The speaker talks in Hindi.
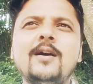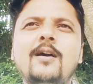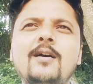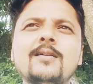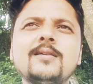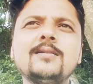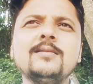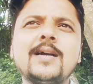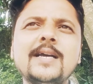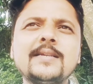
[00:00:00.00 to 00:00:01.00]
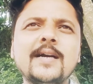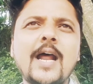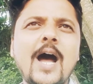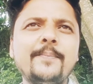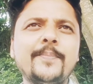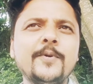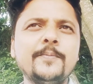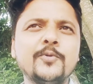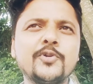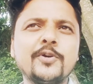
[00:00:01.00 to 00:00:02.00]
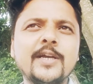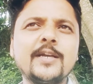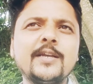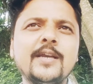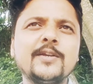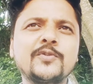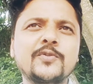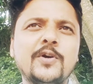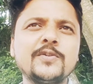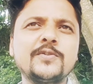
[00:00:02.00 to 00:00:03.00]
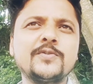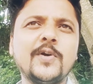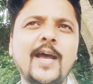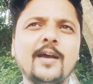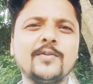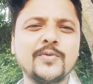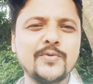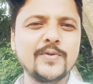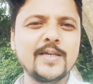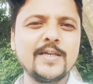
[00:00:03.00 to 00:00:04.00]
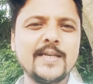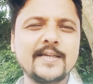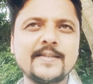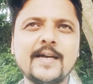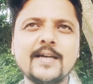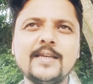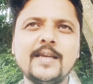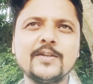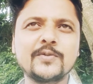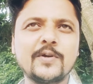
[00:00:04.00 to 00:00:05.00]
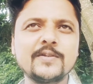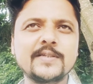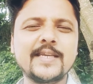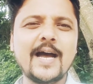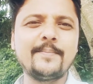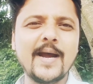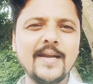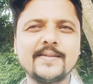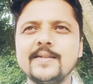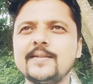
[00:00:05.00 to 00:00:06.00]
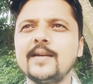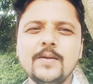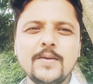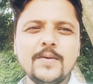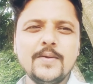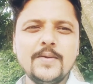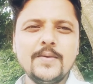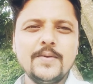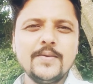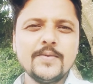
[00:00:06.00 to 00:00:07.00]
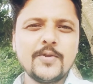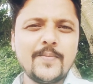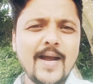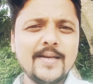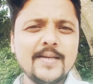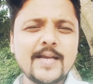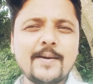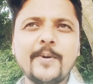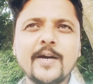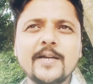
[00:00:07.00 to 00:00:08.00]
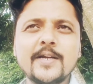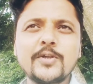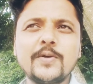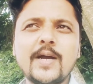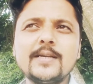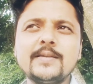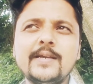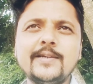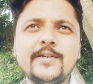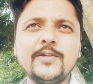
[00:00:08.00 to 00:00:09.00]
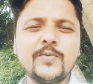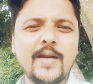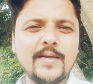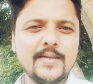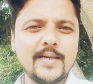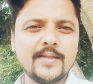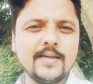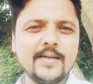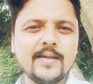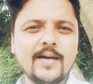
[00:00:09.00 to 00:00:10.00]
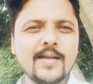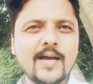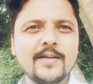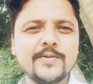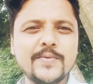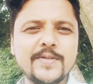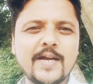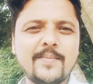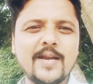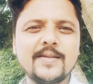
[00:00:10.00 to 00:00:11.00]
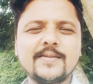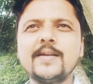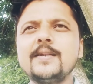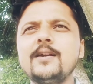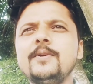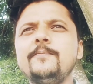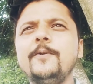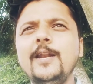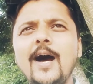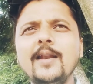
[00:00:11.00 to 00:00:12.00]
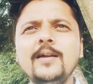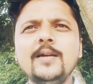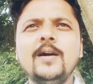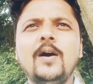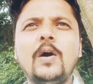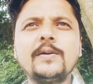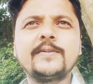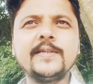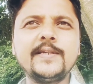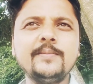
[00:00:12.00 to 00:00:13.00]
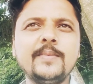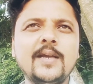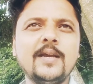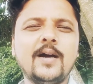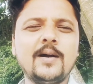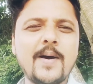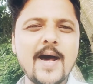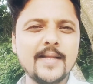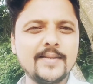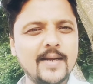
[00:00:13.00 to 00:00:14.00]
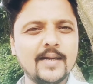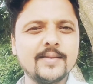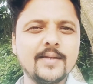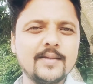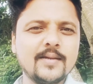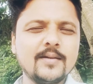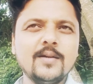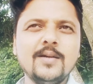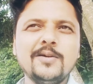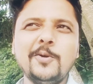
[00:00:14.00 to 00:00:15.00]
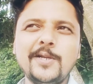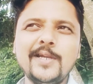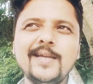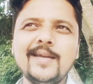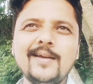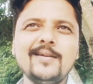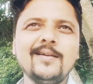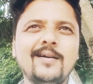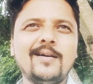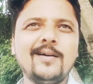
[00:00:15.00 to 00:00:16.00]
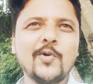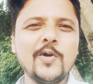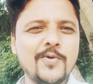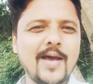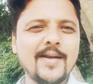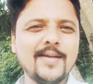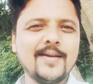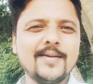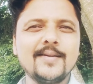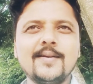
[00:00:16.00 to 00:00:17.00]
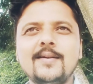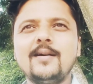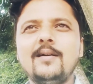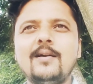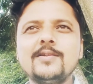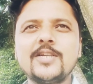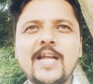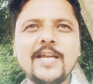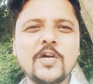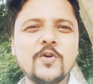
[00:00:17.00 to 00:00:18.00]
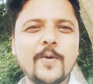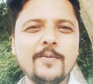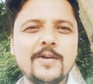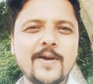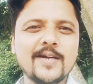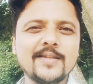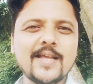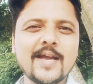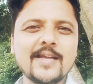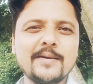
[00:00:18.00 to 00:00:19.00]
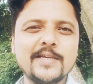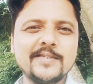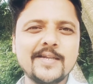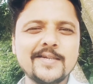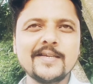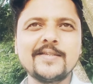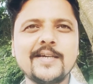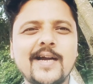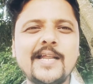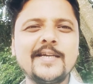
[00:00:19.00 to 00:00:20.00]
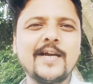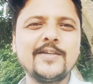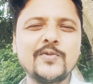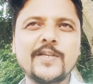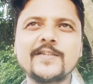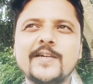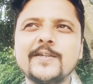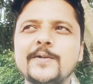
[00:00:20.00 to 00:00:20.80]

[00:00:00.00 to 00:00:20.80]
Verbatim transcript: और गाइज अगर आप पूछोगे कि एस्क्रॉस जो है सुजुकी की नेक्सा की एस्क्रॉस क्या माइलेज देती है तो माइलेज आप पकड़ के चलो गाइज 18 टू 19 का दे रही है 18 से 19 का माइलेज दे रही है अभी फिलहाल और सिटी में बारह तेरह का दे रही है तो ठीक ही है आ, कोई बुरा नहीं है और चलाने के ऊपर भी डिपेंड करता है कि आप किस तरीके से गाड़ी का यूसेज करते हो